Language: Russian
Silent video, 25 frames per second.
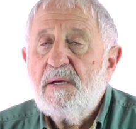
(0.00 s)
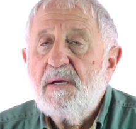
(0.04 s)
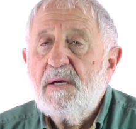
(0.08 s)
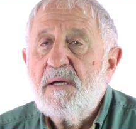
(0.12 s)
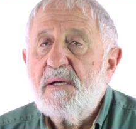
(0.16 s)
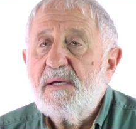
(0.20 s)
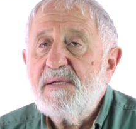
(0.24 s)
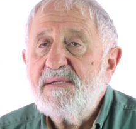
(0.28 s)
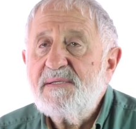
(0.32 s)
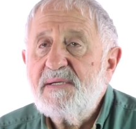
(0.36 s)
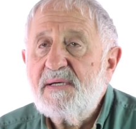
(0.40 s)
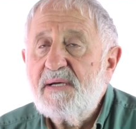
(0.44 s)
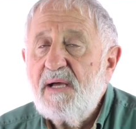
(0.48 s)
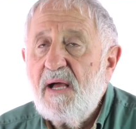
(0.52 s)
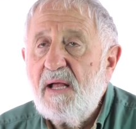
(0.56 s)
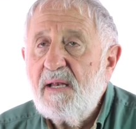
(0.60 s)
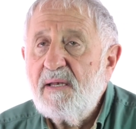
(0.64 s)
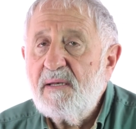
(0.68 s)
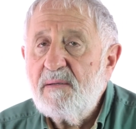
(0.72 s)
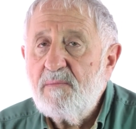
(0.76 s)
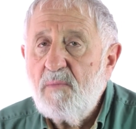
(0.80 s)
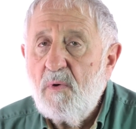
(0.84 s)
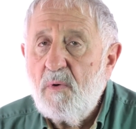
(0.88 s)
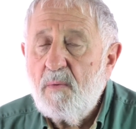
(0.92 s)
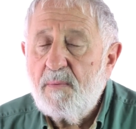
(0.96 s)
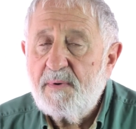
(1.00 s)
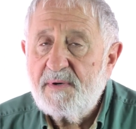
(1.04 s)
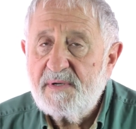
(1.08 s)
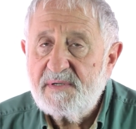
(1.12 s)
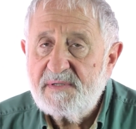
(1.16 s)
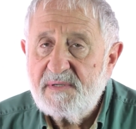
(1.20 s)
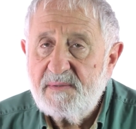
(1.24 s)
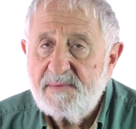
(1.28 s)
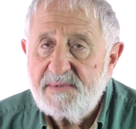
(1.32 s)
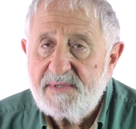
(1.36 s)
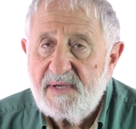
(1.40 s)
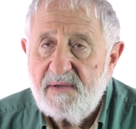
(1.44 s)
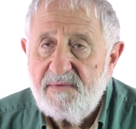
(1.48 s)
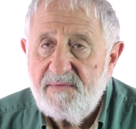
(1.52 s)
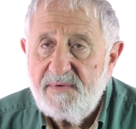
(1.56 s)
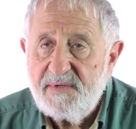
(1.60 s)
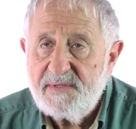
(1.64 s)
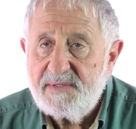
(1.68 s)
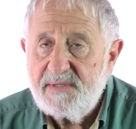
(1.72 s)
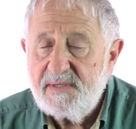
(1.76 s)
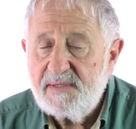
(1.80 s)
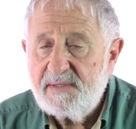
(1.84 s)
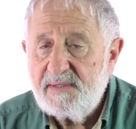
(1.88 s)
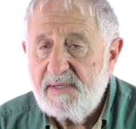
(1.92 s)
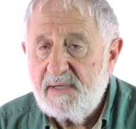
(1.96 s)
радикальным образом
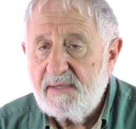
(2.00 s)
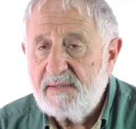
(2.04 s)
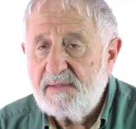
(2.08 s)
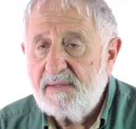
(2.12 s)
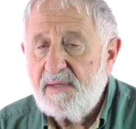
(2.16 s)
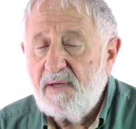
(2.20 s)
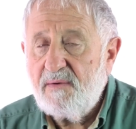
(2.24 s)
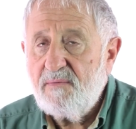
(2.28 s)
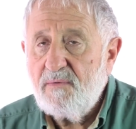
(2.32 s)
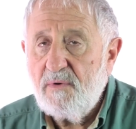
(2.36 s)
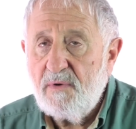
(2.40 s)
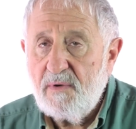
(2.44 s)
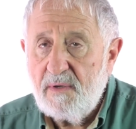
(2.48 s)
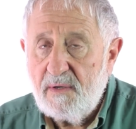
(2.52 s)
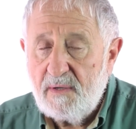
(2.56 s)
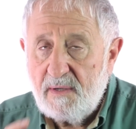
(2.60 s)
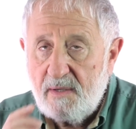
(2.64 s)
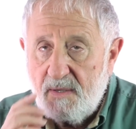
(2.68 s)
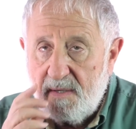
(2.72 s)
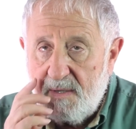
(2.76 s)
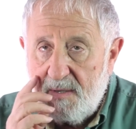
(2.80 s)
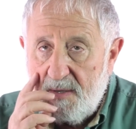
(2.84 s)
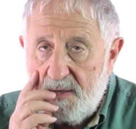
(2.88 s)
зависит от того,